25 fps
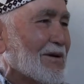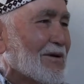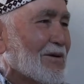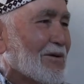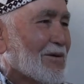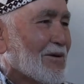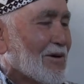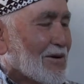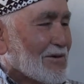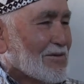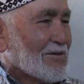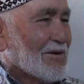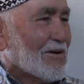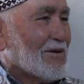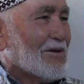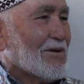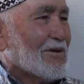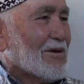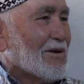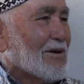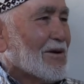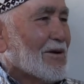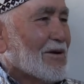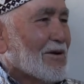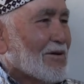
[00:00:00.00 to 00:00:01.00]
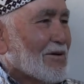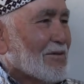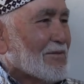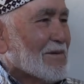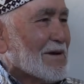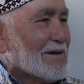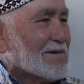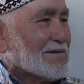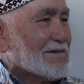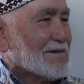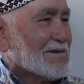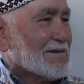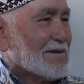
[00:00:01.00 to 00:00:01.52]
Orada
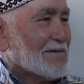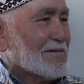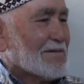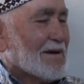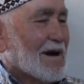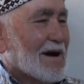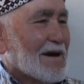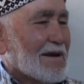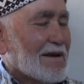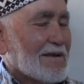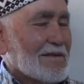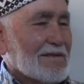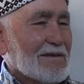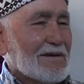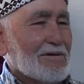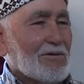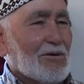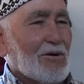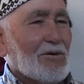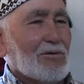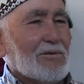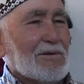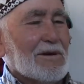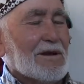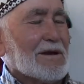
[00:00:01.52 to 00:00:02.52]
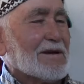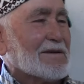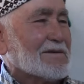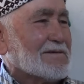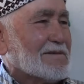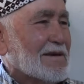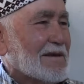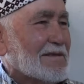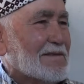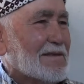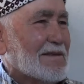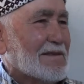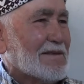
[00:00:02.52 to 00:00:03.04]
5. sınıfa ayrıldık okula
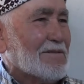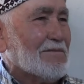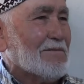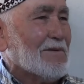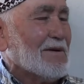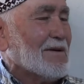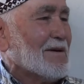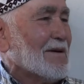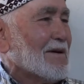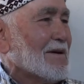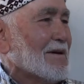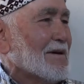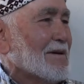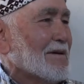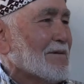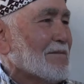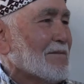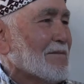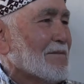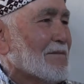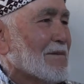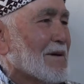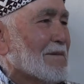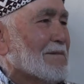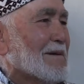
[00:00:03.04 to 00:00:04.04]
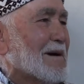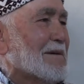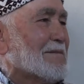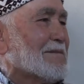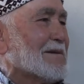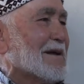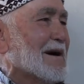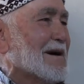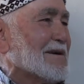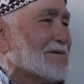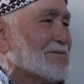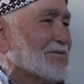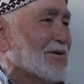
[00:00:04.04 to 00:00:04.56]
gideceğim dedim. Babam
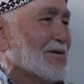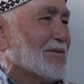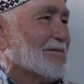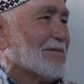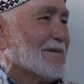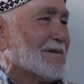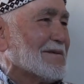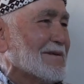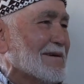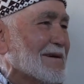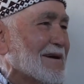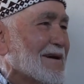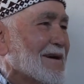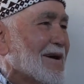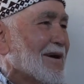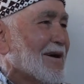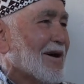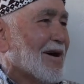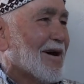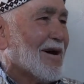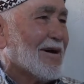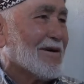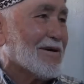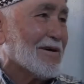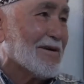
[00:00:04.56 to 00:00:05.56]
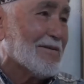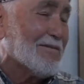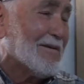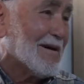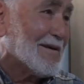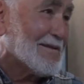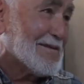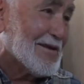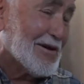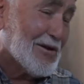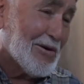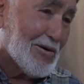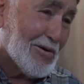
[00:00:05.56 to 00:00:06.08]
razı olmadı. Akıl
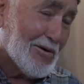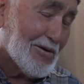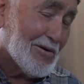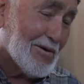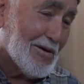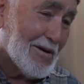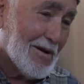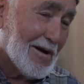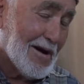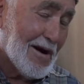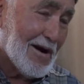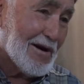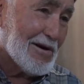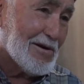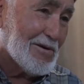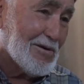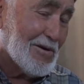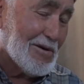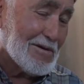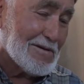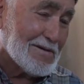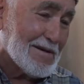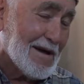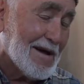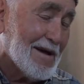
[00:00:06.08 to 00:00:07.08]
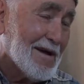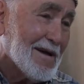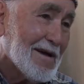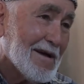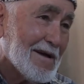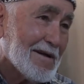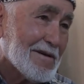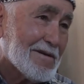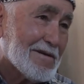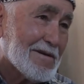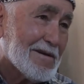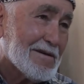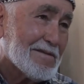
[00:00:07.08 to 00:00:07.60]
bende yok. Akıl olsa
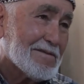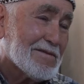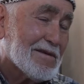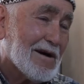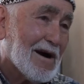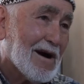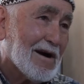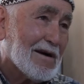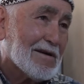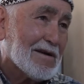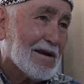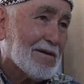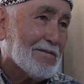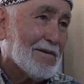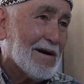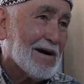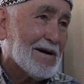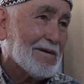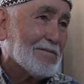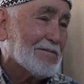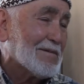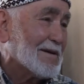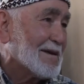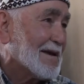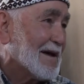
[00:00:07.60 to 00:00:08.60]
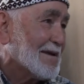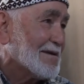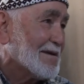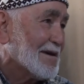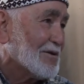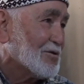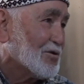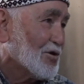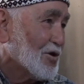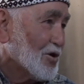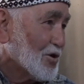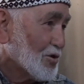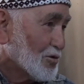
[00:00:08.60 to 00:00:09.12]
Yollamadım. git akrabanın bir yanına
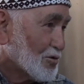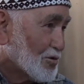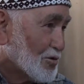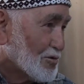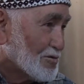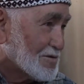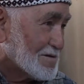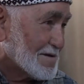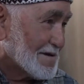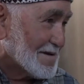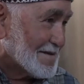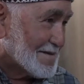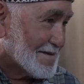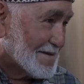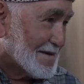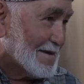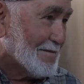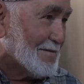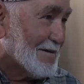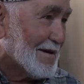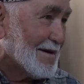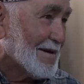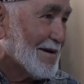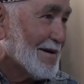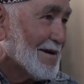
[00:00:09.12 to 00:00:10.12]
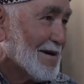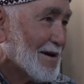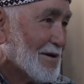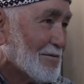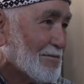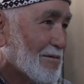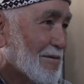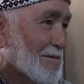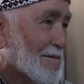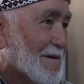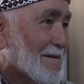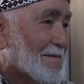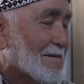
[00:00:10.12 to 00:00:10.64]
küs git değil mi?
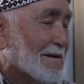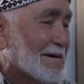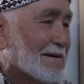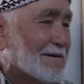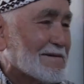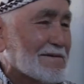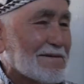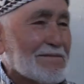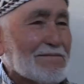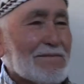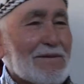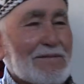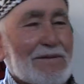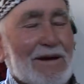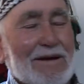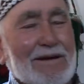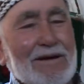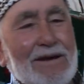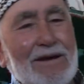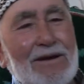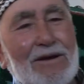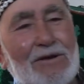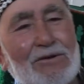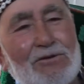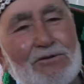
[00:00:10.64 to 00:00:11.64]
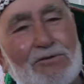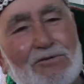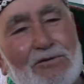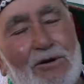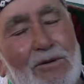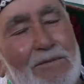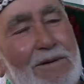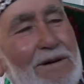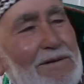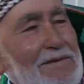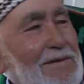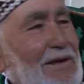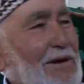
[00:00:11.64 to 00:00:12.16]
Babama kızdım da ben
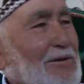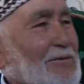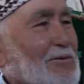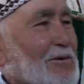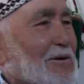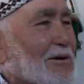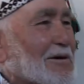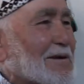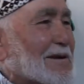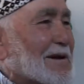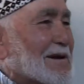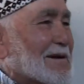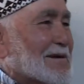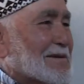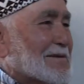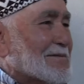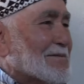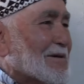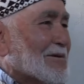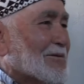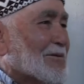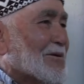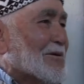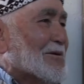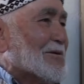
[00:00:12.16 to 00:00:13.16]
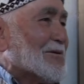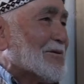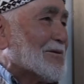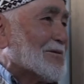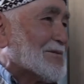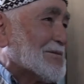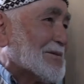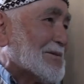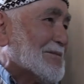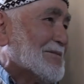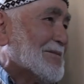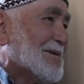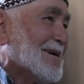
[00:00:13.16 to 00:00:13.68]
çobandan koyun ayırdım da koyun
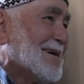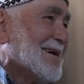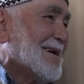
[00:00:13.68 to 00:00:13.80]
gittim.